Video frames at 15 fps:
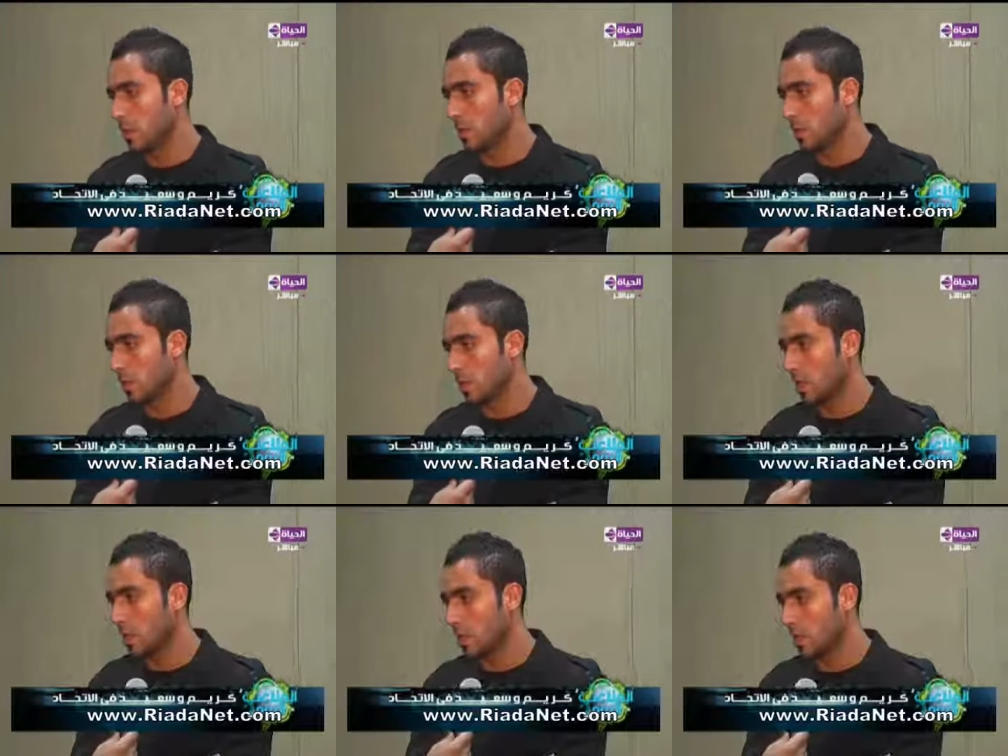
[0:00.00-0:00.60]
إلى ثمان
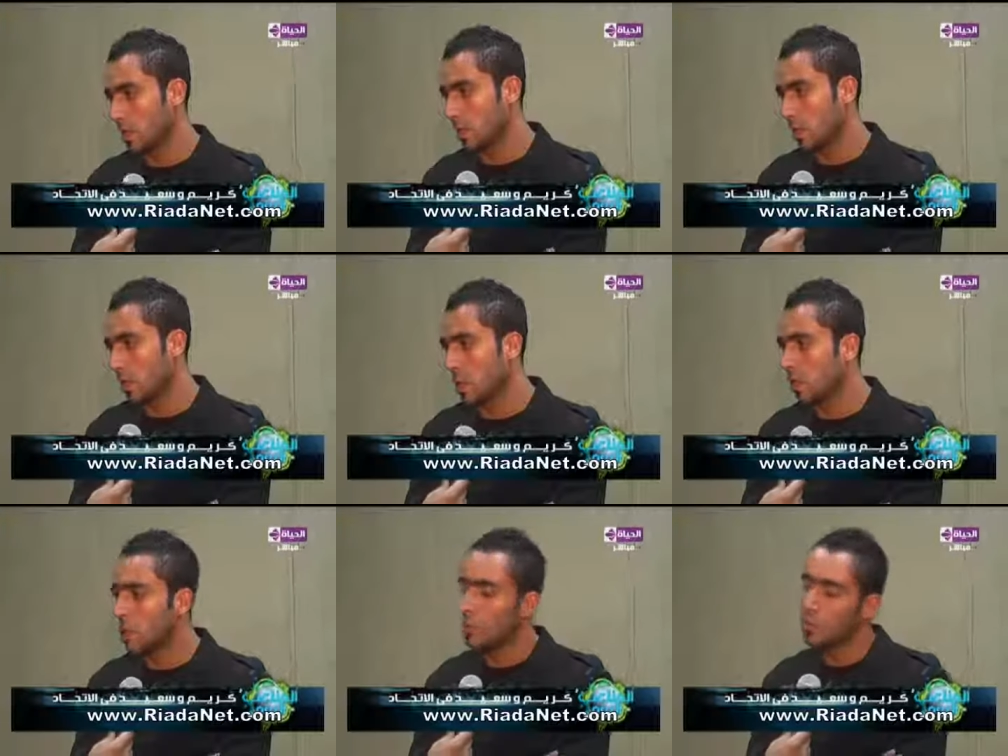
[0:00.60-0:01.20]
ساعات في
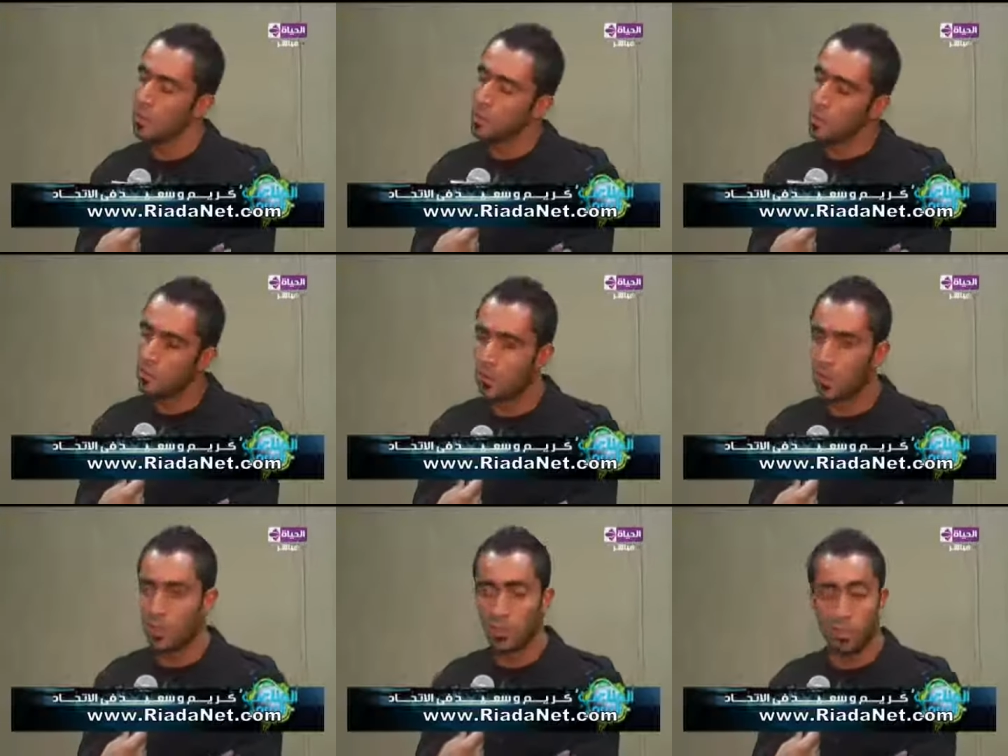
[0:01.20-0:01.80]
المطار
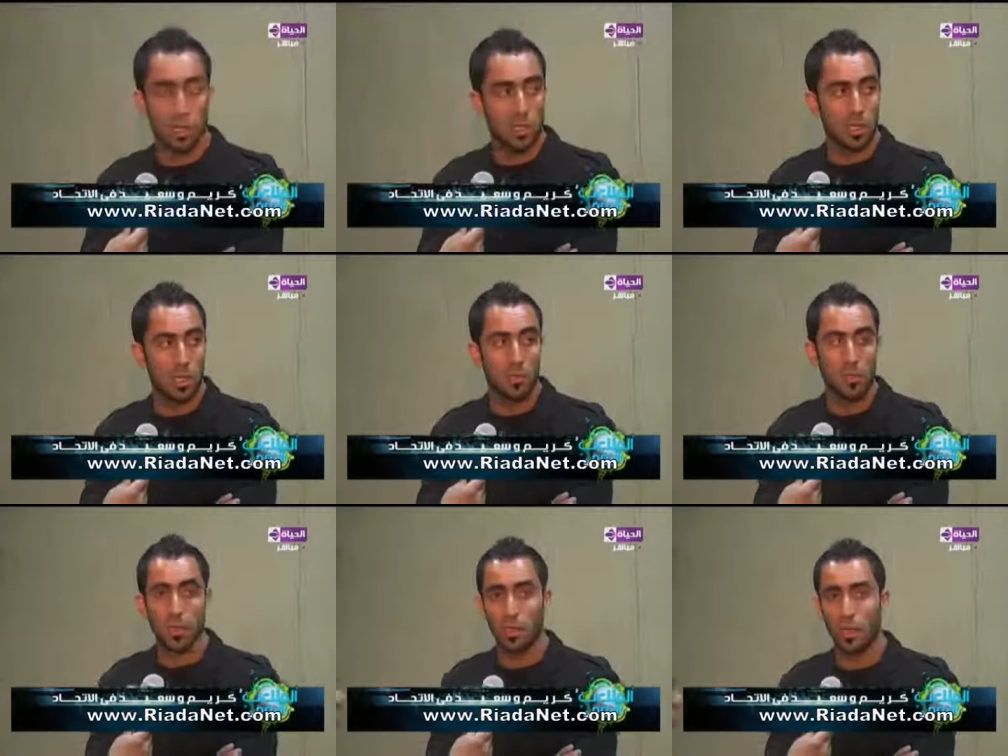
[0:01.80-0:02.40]
فرجعت
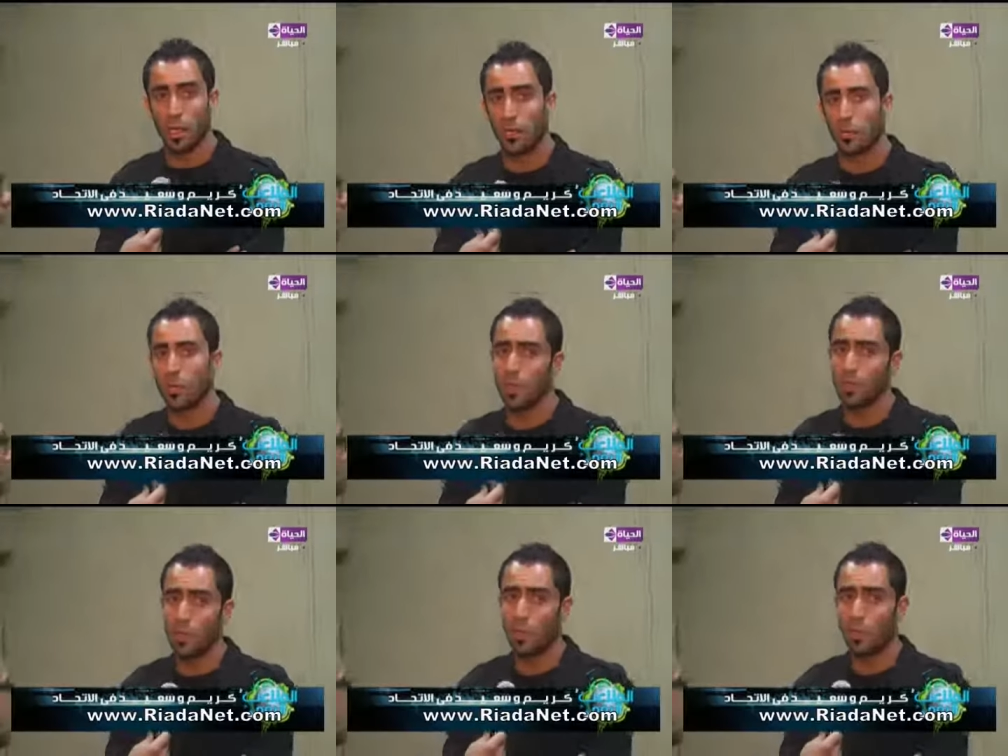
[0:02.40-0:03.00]
إلى بغداد
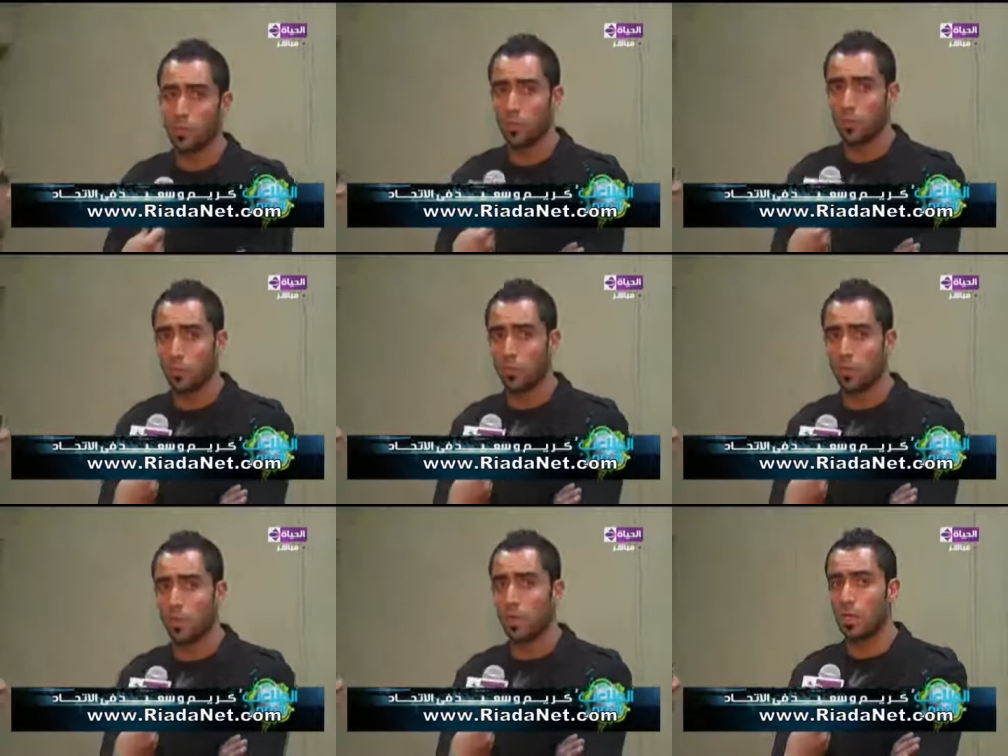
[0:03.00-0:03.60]
الحمد لله
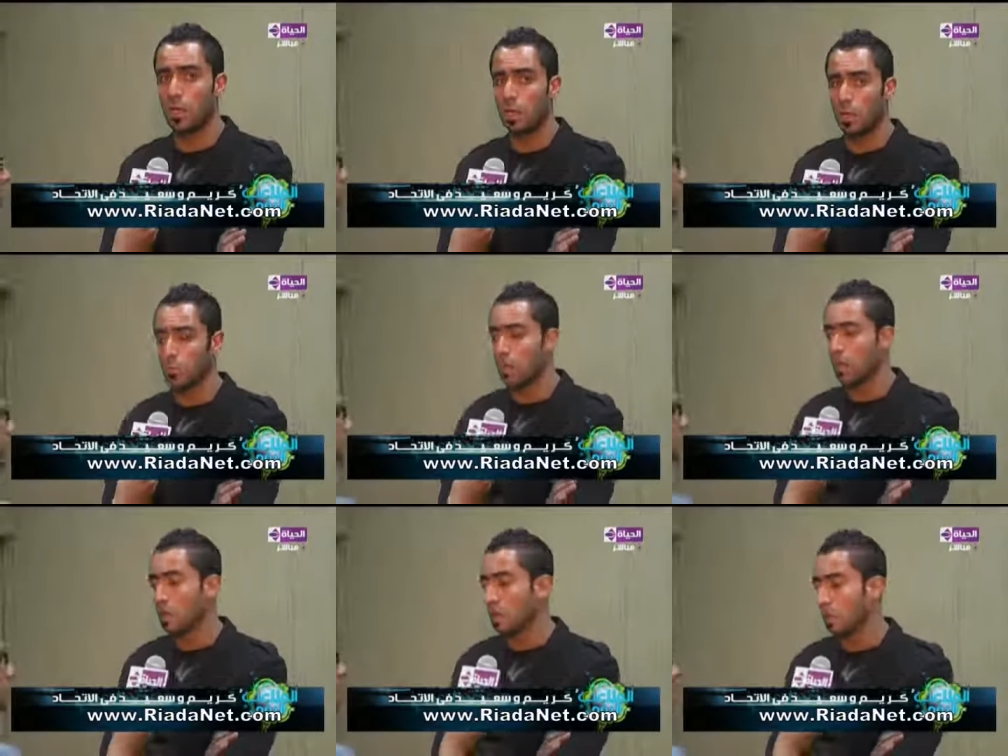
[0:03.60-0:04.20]
والشكر مرة هاي
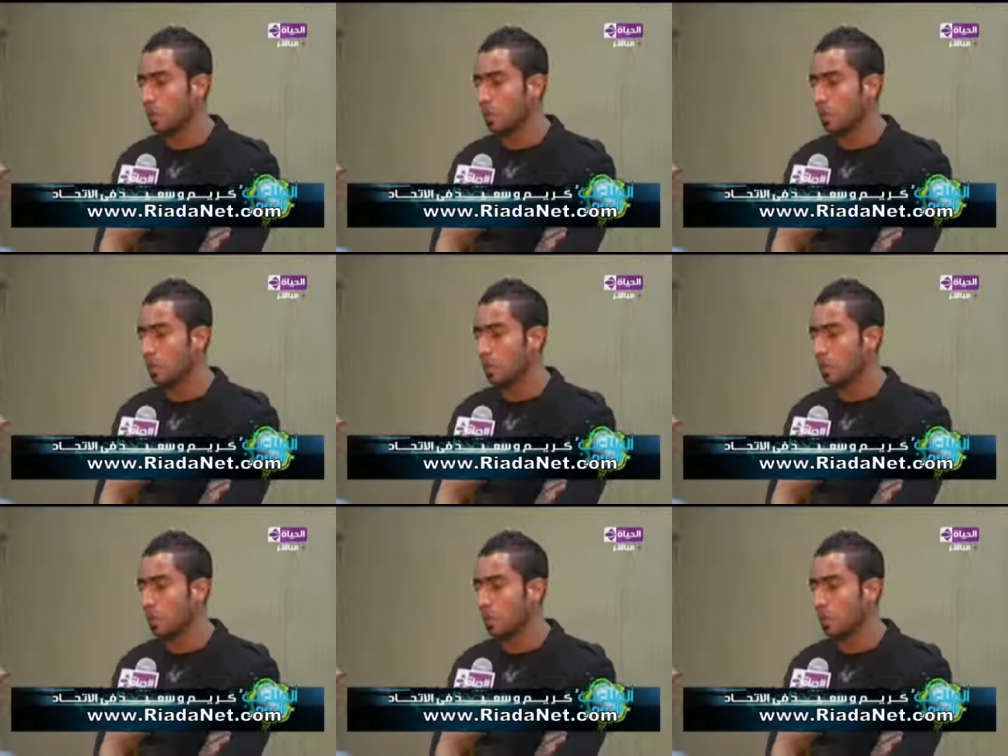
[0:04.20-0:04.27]
الحمد لله